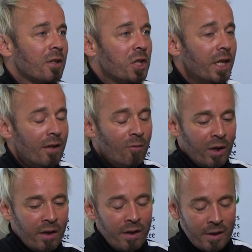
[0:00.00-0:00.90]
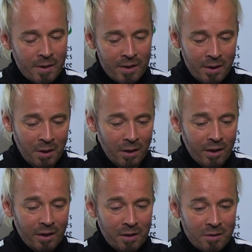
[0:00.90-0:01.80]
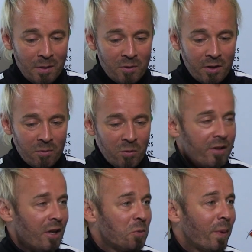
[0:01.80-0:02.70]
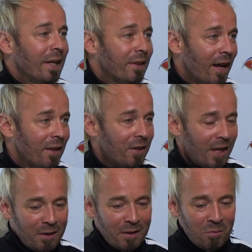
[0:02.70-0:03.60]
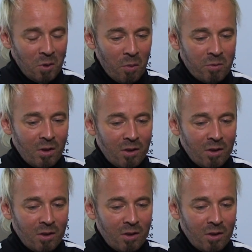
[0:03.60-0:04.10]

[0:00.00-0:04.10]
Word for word: sind gestrichen worden. Äh, jetzt gibt halt es jetzt, muss ich als Sprinter antreten. Wir haben es